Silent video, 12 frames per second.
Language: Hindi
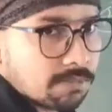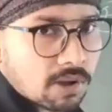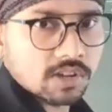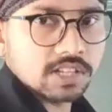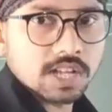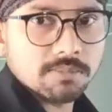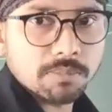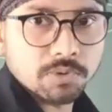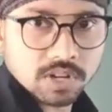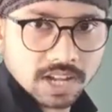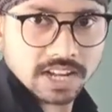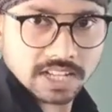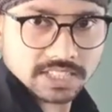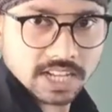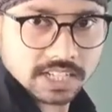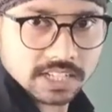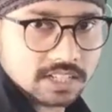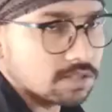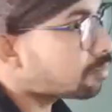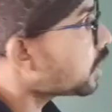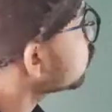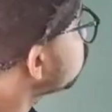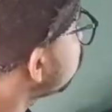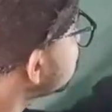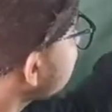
गिनवाओगे तो हम आपको कहना चाहेंगे जो परसों